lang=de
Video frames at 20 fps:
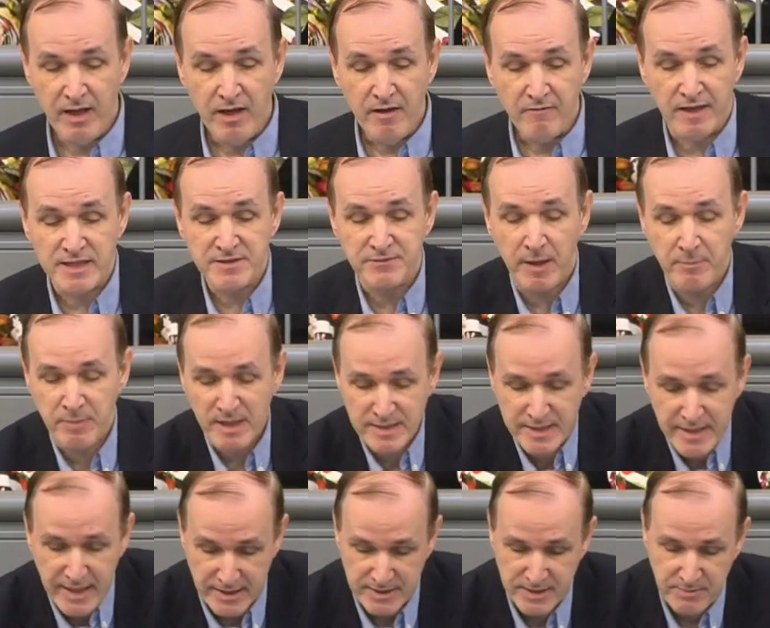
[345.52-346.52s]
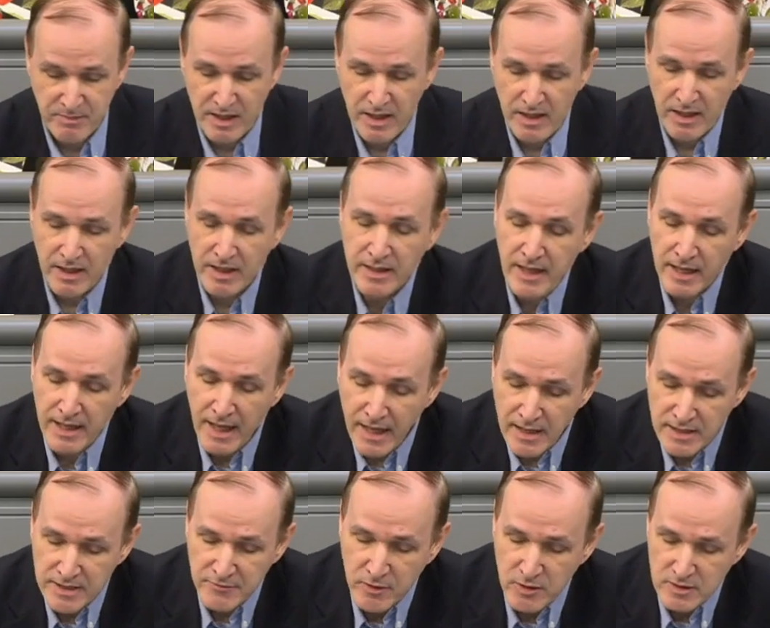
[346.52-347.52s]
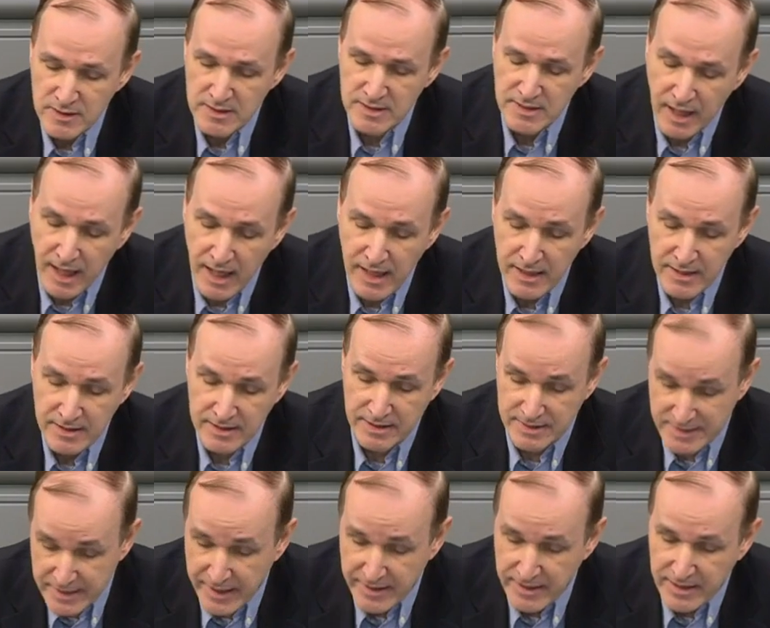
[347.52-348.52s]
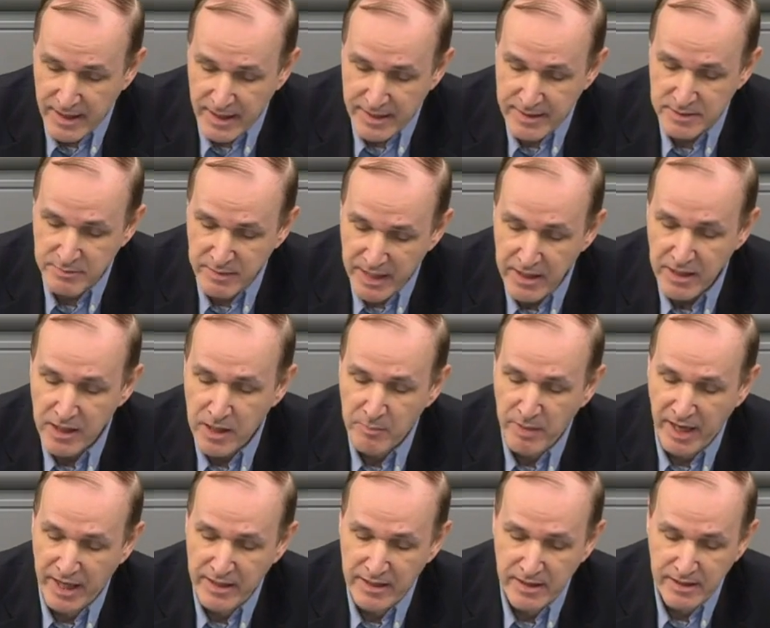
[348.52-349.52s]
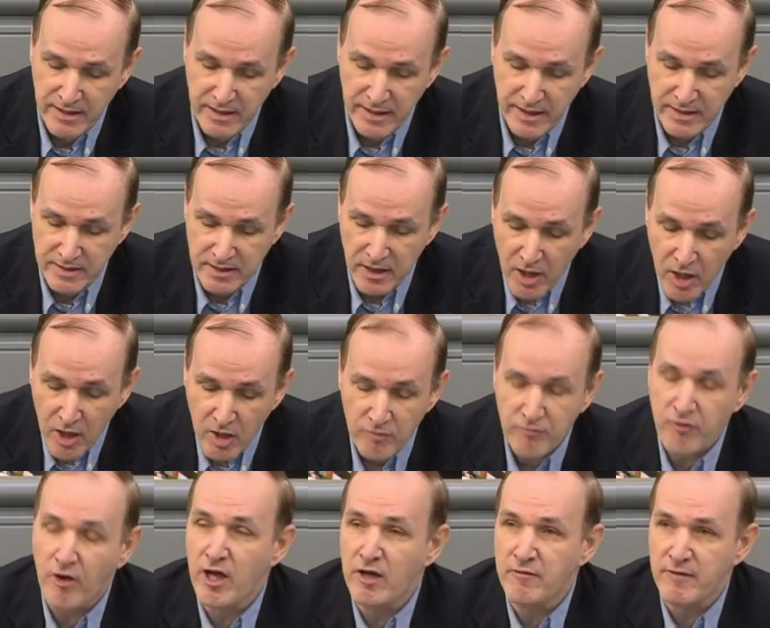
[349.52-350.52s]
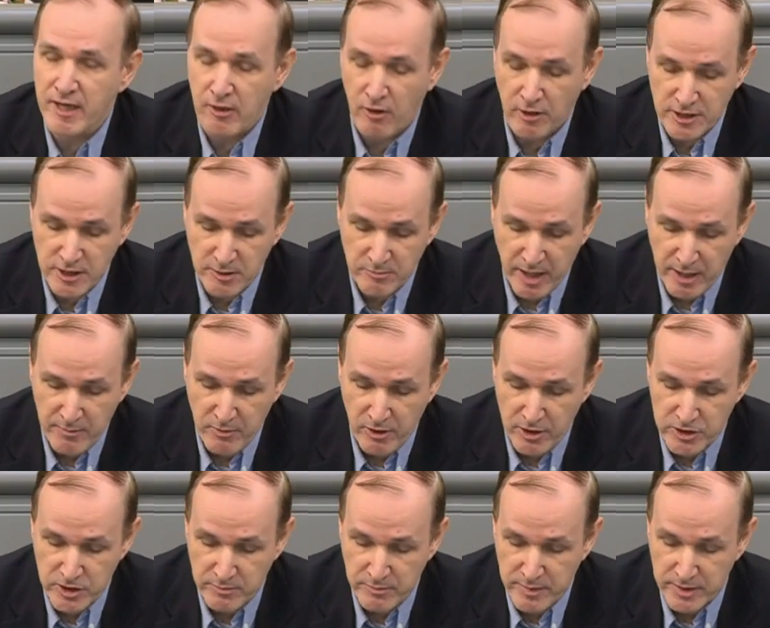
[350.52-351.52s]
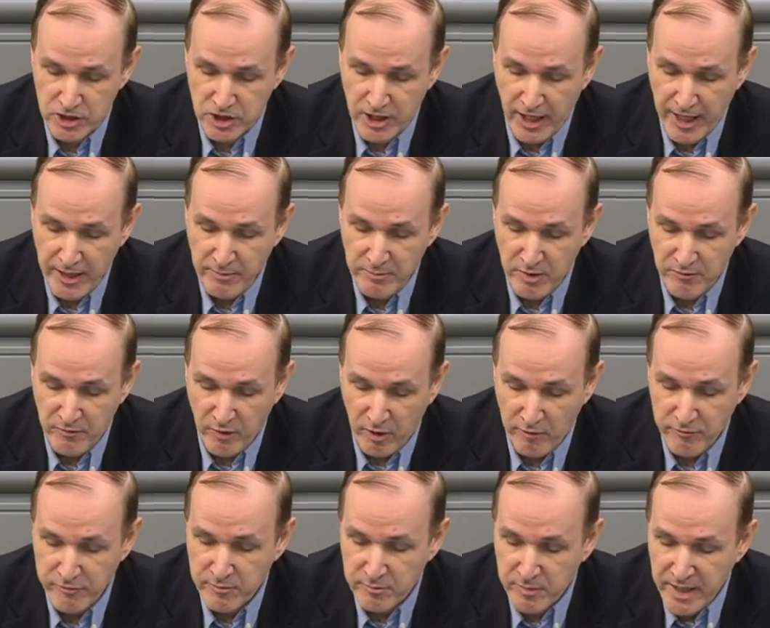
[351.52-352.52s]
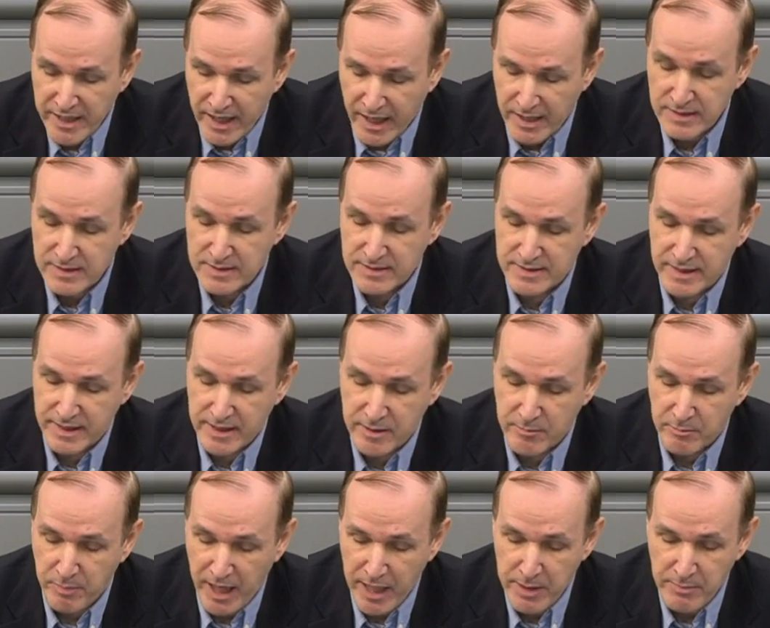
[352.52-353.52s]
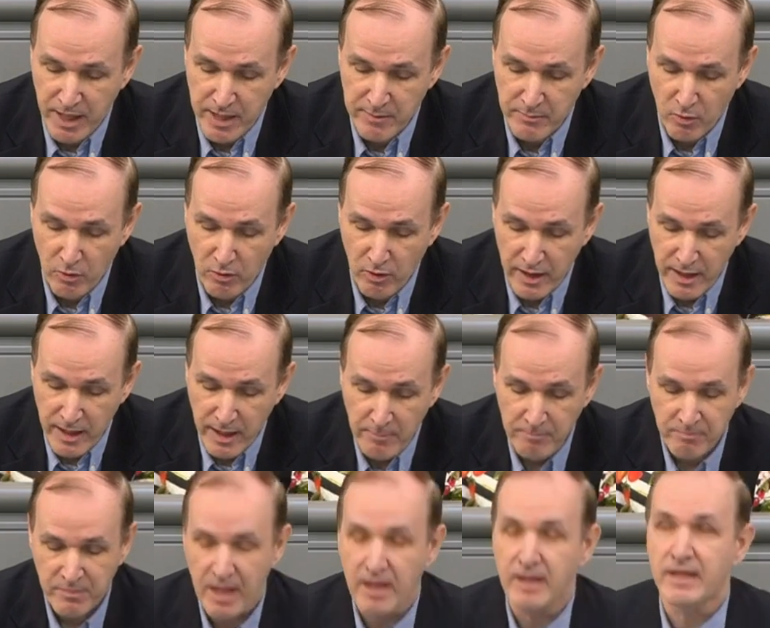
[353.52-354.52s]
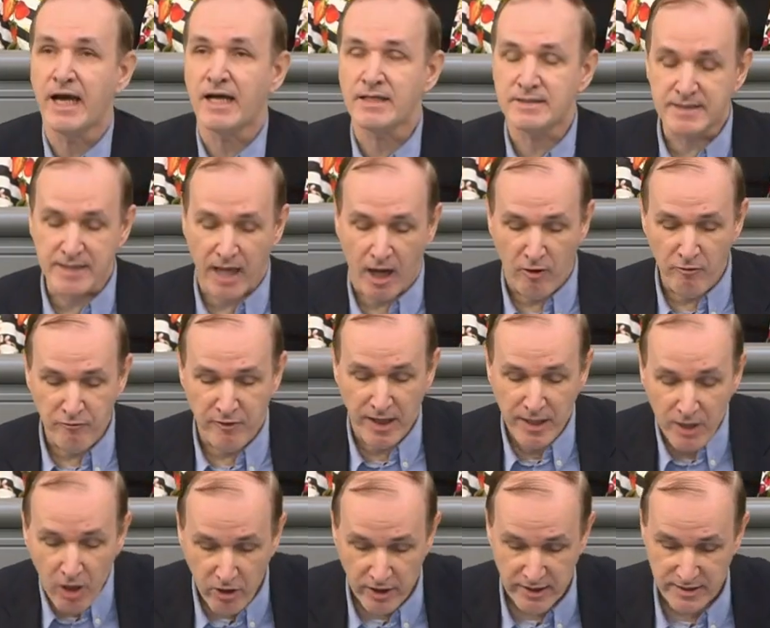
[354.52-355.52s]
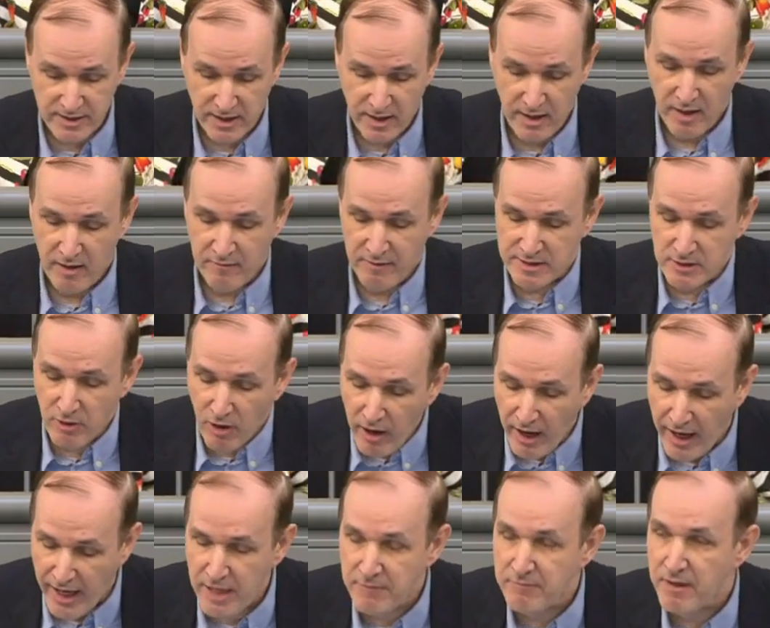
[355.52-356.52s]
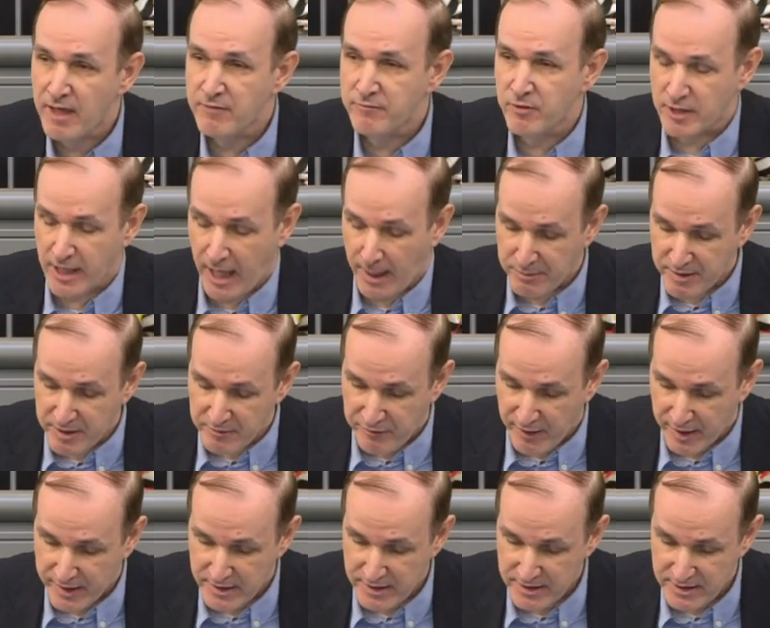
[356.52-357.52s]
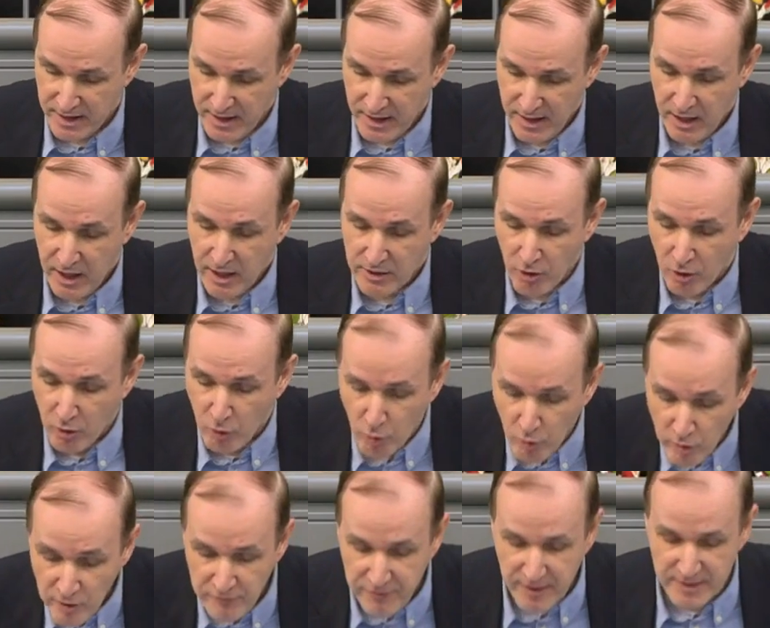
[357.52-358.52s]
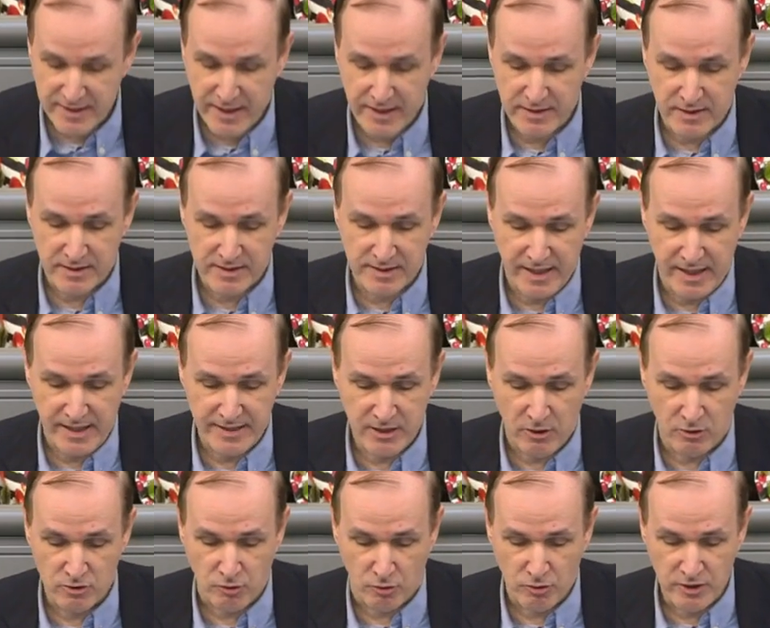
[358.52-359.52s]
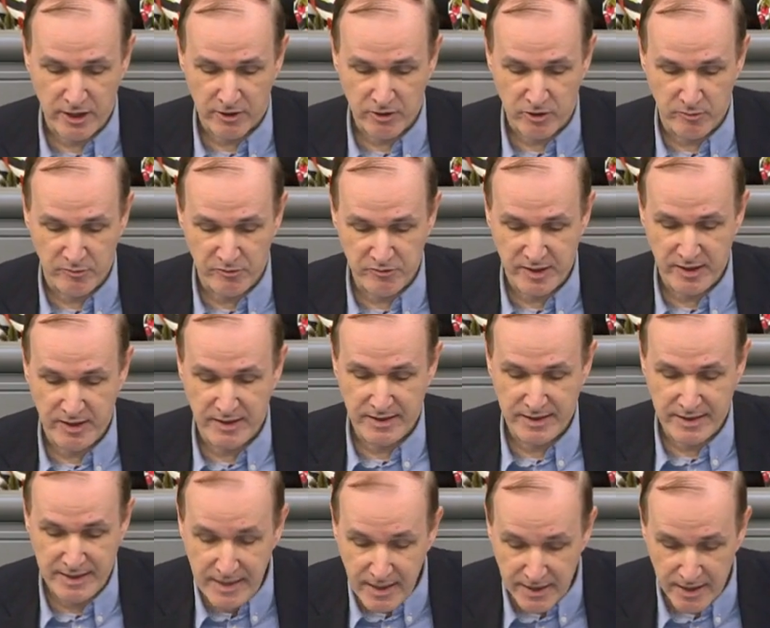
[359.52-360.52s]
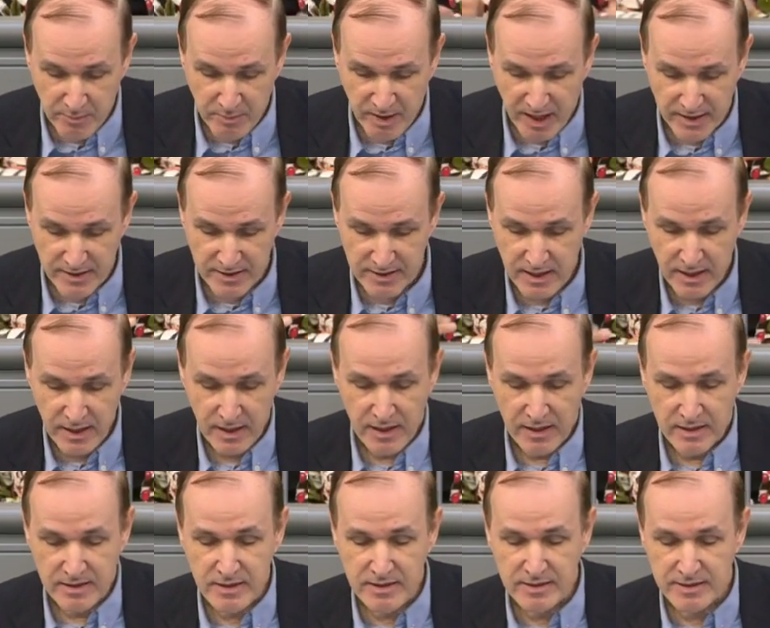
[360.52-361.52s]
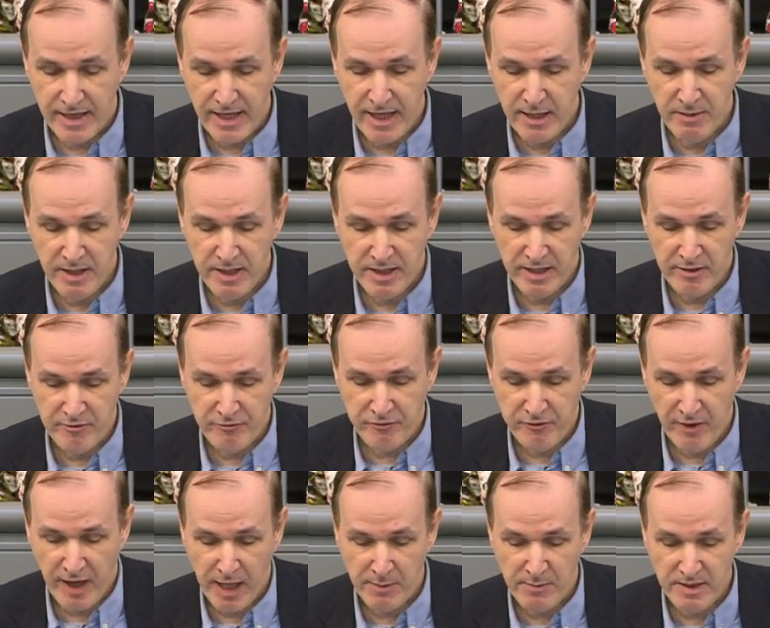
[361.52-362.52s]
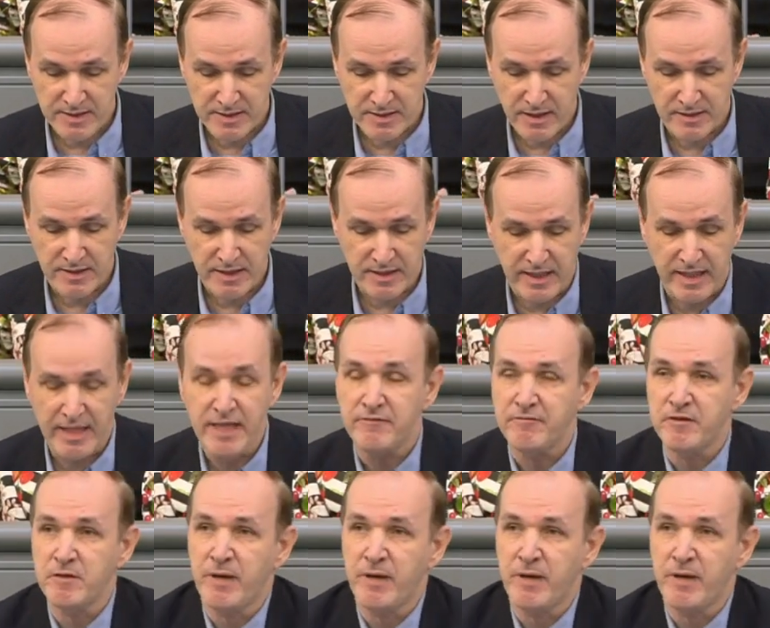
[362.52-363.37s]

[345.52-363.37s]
Was war passiert? In der Nacht wurden zeitgleich mehrere Brände gelegt. Feuerwehrleute beim Löschen mit Steinen beworfen, Migranten singen Bye Bye Moria, nachts drauf erneut. Was noch heil war, wird abgefackelt, noch unversehrte Zelte und Unterkünfte niedergebrannt. Dieselbe infame Strategie wie